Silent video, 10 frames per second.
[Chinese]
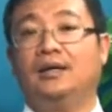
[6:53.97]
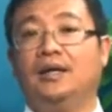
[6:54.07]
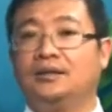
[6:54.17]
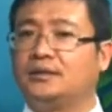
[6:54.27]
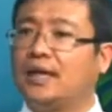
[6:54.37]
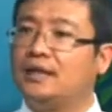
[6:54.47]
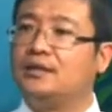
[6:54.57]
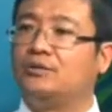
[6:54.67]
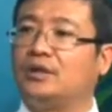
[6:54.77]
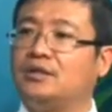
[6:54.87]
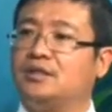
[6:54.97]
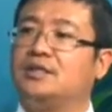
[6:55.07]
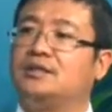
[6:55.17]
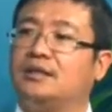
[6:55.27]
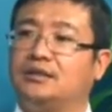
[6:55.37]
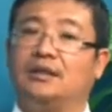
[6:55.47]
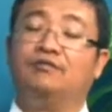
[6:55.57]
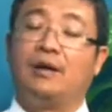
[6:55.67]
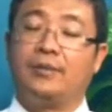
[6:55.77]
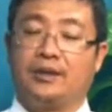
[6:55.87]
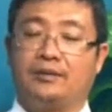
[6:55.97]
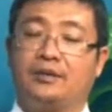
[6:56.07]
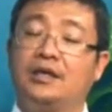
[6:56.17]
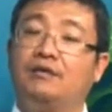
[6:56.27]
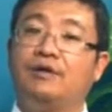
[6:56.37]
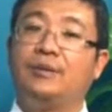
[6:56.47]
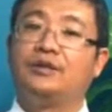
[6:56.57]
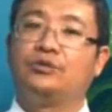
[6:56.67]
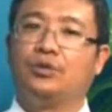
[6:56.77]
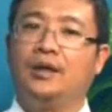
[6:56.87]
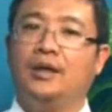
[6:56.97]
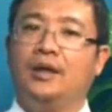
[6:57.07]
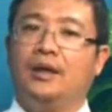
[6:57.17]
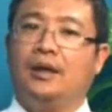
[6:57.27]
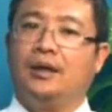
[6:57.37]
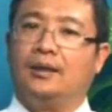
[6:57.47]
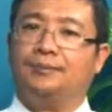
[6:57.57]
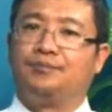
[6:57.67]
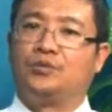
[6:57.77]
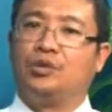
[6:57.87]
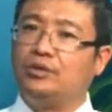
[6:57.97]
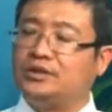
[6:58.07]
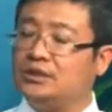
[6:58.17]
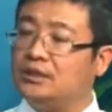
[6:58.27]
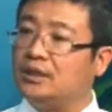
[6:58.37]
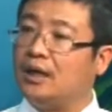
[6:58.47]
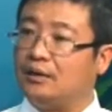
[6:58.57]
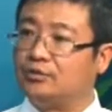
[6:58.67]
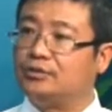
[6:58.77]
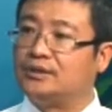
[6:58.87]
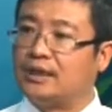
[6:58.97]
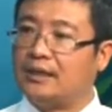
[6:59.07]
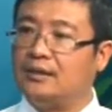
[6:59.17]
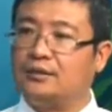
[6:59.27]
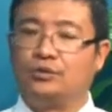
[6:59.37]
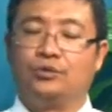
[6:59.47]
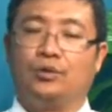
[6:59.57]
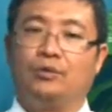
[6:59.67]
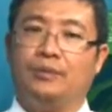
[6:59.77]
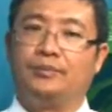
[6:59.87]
嗯，这差异呢主要体现在几个方面，第一个方面就是说，呃，通过经纪人好处是在于呢，就是说